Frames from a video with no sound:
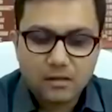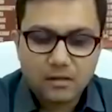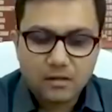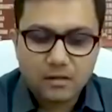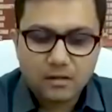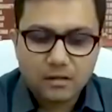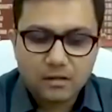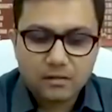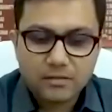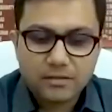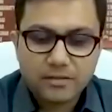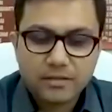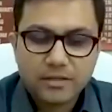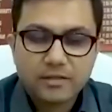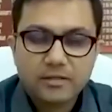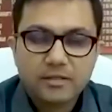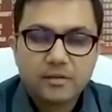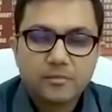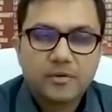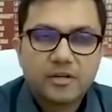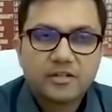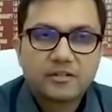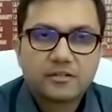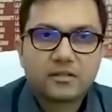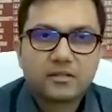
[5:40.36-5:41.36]
हाँ। देखिए ये
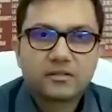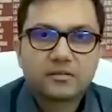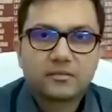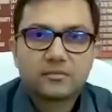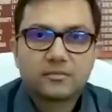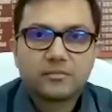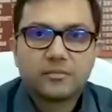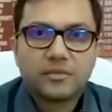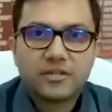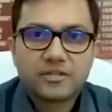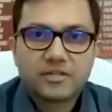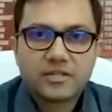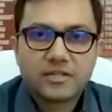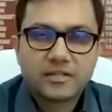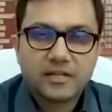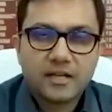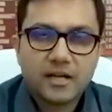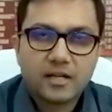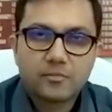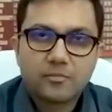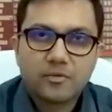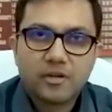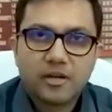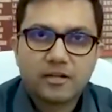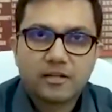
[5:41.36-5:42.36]
मैटर जो मेरे
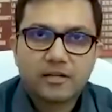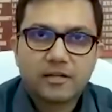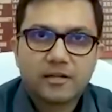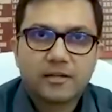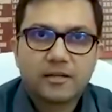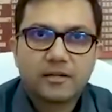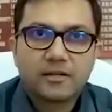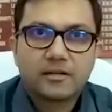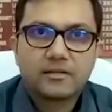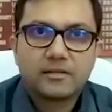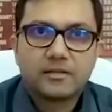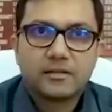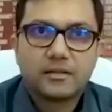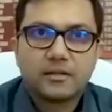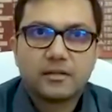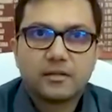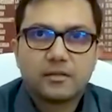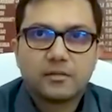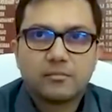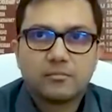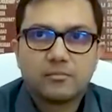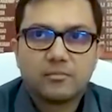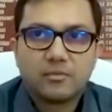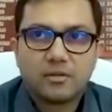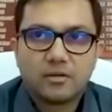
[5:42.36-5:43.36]
संज्ञान में आया है
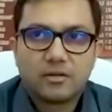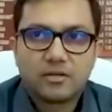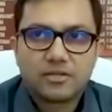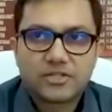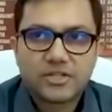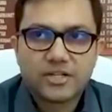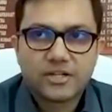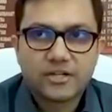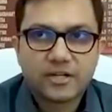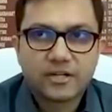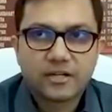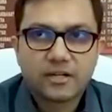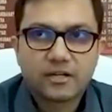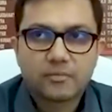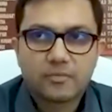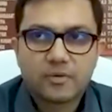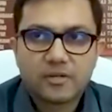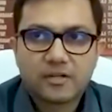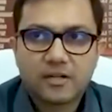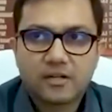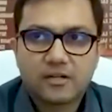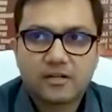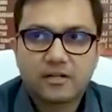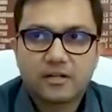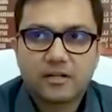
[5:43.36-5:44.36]
ये श्रीनगर
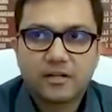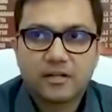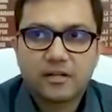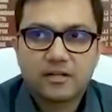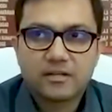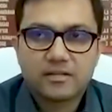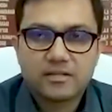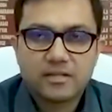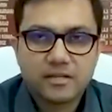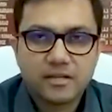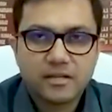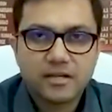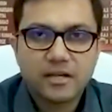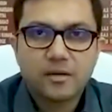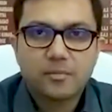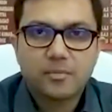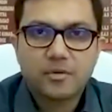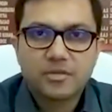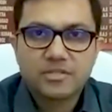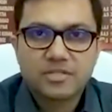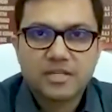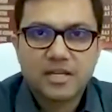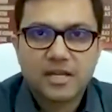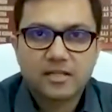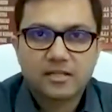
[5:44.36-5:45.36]
प्रखंड के सिंघिया
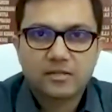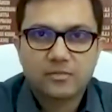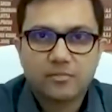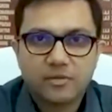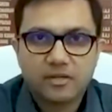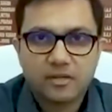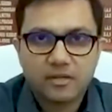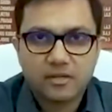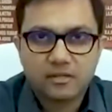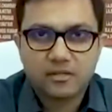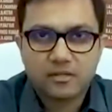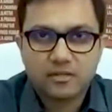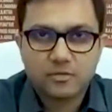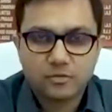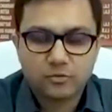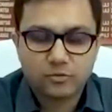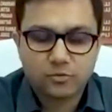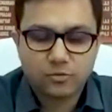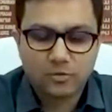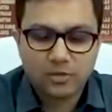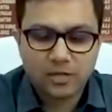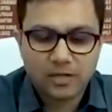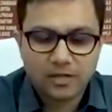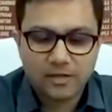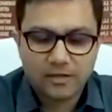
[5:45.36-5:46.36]
पंचायत में ये जो
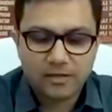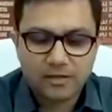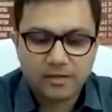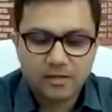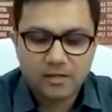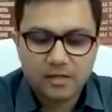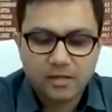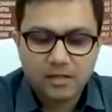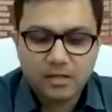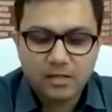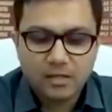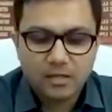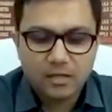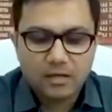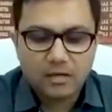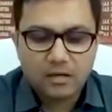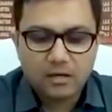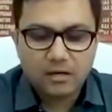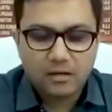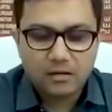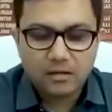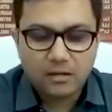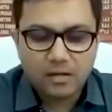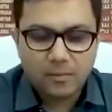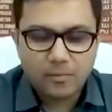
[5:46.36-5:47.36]
टोला है
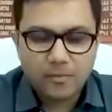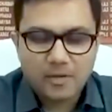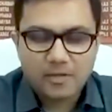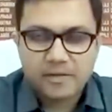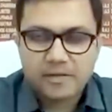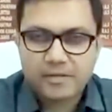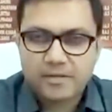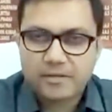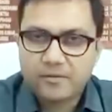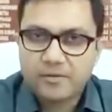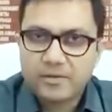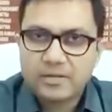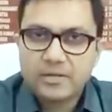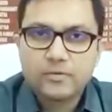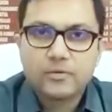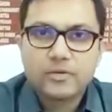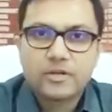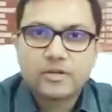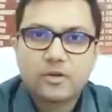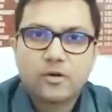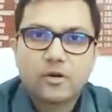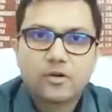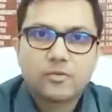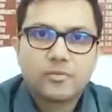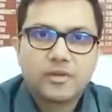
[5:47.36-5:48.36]
हमारे रेवेन्यू
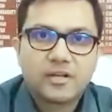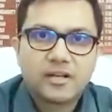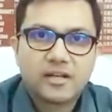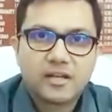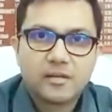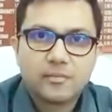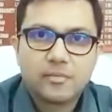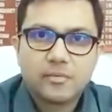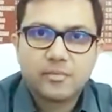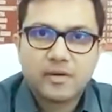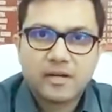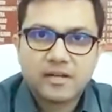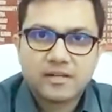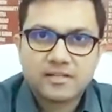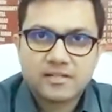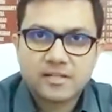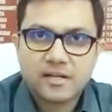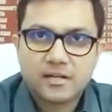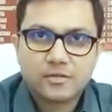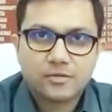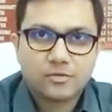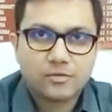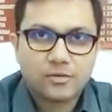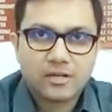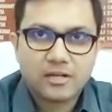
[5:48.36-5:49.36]
रिकॉर्ड में कहीं भी
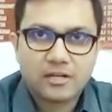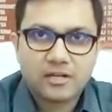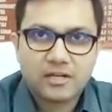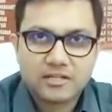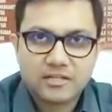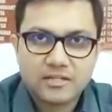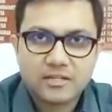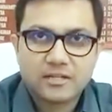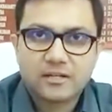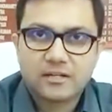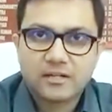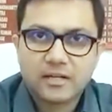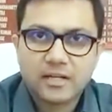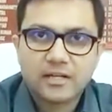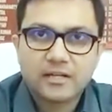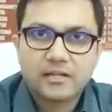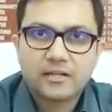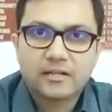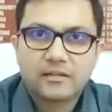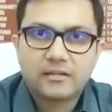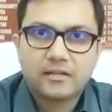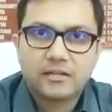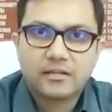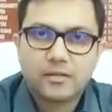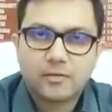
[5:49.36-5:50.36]
पाकिस्तान टोला का जिक्र नहीं
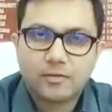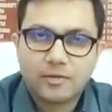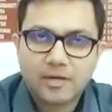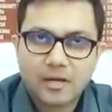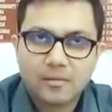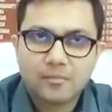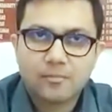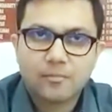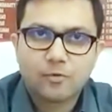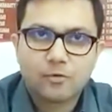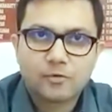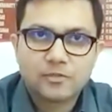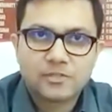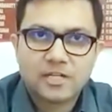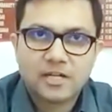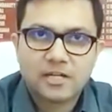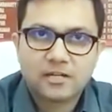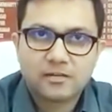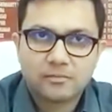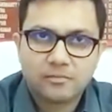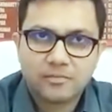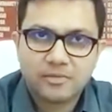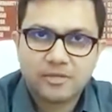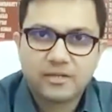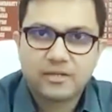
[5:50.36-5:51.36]
है ये केवल आम बोलचाल
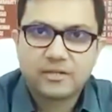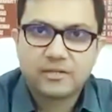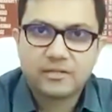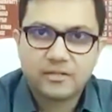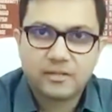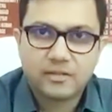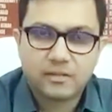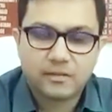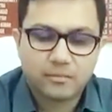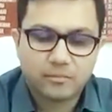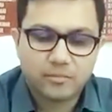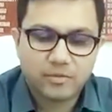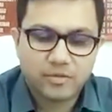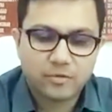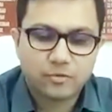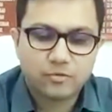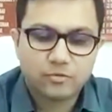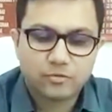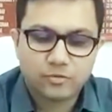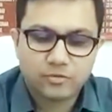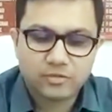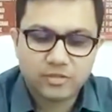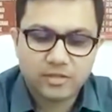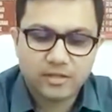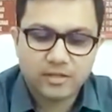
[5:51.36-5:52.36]
में ये
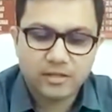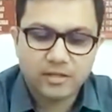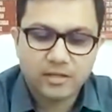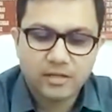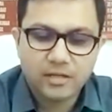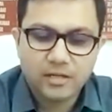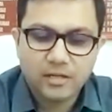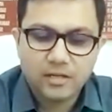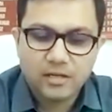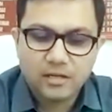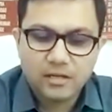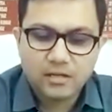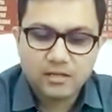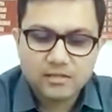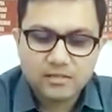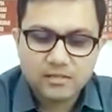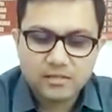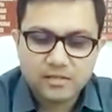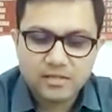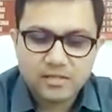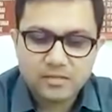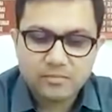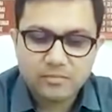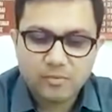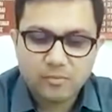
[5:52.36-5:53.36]
प्रयुक्त होता है
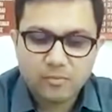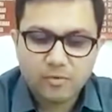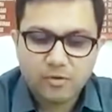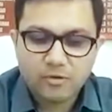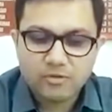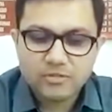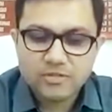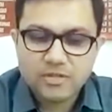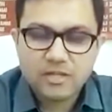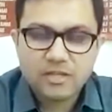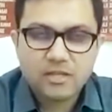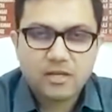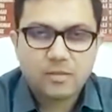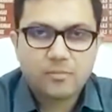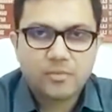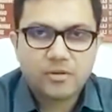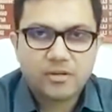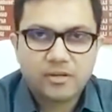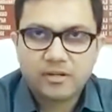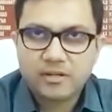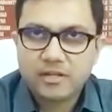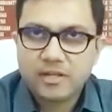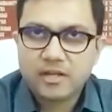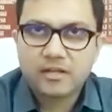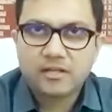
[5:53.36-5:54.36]
इसलिए इसमें बहुत ज़्यादा
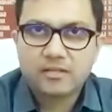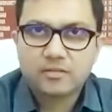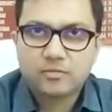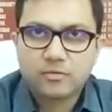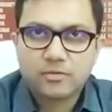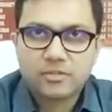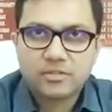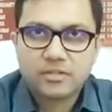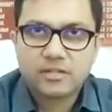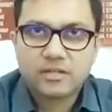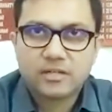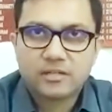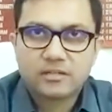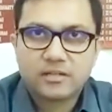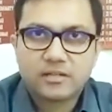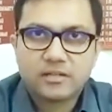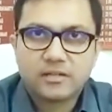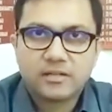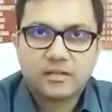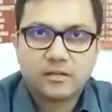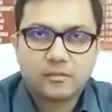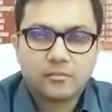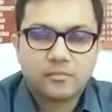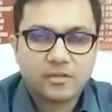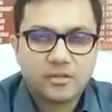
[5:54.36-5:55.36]
प्रक्रियागत कोई दिक्कत नहीं
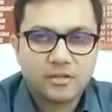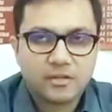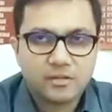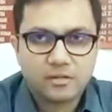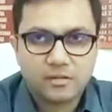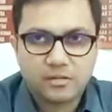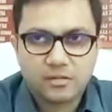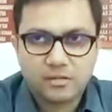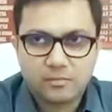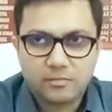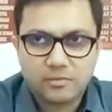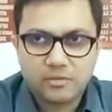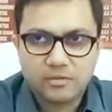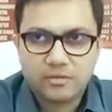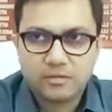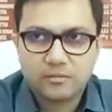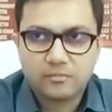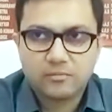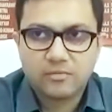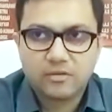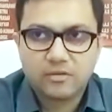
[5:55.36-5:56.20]
है हमने अभी